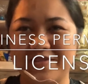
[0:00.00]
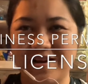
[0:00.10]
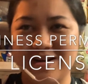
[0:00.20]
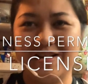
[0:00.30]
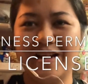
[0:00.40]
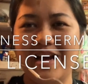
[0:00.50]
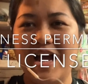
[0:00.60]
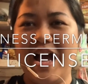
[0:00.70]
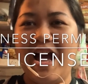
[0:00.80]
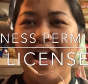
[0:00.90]
vlog.
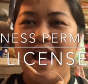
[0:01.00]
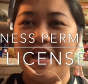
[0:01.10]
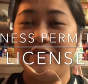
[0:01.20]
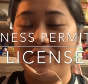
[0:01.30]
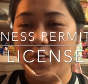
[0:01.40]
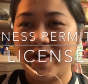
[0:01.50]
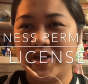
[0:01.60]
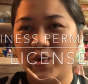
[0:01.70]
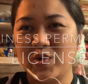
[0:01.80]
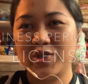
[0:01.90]
If you are
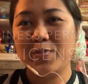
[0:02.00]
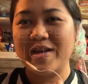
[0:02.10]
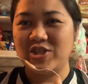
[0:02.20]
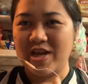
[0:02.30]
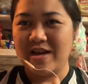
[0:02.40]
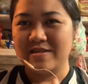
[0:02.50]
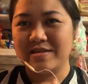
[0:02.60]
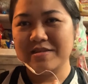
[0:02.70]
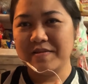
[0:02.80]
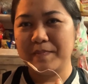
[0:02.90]
new to my
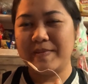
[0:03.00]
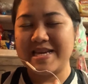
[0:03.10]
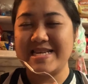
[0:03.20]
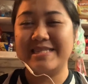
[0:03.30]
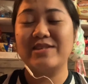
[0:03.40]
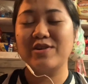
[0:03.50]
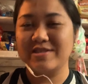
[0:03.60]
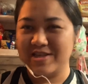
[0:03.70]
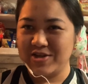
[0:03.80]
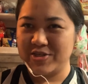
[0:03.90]
channel, please
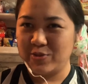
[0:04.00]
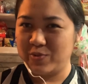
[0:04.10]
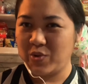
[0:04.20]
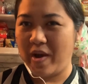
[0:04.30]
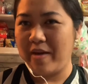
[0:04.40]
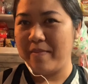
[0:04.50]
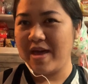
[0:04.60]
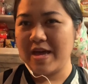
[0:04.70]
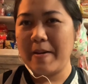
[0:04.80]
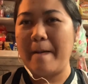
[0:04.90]
consider
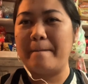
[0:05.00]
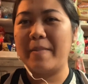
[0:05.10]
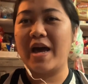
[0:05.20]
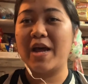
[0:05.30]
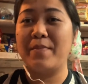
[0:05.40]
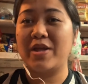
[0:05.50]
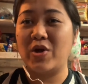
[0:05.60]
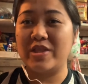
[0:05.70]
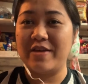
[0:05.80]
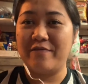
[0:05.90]
subscribing para
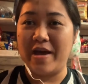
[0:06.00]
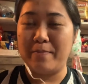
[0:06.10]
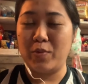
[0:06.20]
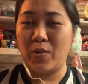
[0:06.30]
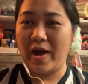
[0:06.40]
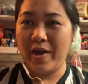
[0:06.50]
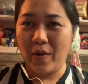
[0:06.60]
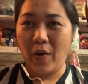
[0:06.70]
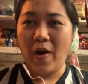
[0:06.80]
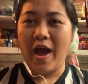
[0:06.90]
ma-notify po
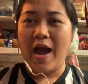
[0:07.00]
kayo